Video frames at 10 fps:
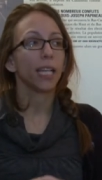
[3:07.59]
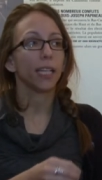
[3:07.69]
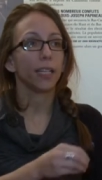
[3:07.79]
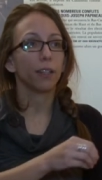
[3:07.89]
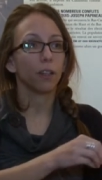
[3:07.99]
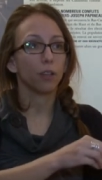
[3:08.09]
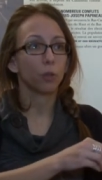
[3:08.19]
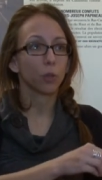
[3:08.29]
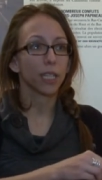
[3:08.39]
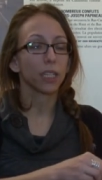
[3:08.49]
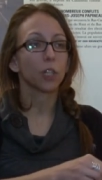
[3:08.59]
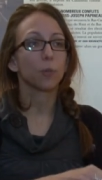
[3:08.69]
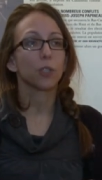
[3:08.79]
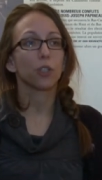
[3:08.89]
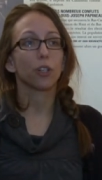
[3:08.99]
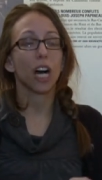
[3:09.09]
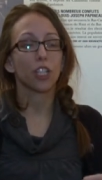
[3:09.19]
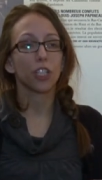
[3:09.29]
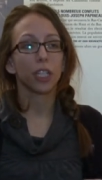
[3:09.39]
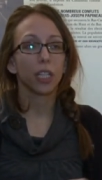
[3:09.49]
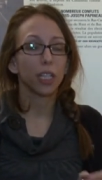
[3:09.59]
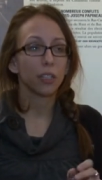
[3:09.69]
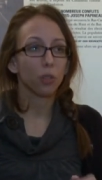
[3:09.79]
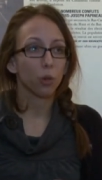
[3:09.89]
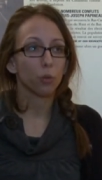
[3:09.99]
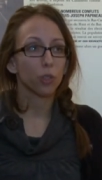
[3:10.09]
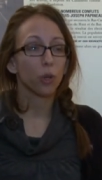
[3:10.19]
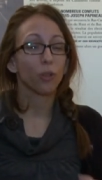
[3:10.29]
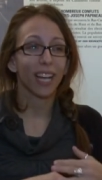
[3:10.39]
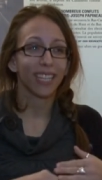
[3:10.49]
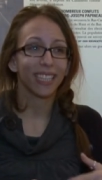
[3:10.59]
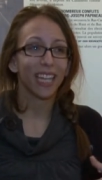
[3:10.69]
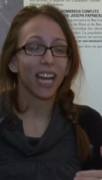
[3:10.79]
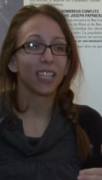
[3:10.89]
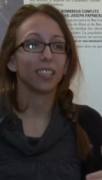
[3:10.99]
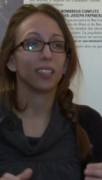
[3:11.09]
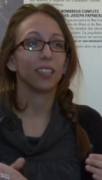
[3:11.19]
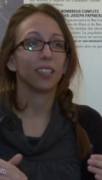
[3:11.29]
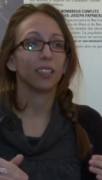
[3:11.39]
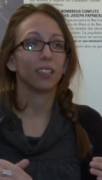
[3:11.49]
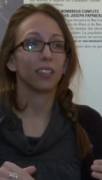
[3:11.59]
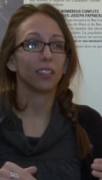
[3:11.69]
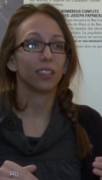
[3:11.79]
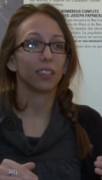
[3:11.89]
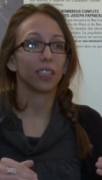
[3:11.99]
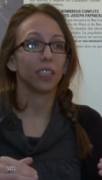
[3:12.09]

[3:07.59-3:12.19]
et euh, vont se rendre comme ça, enchaînés les uns aux autres dans les cales euh,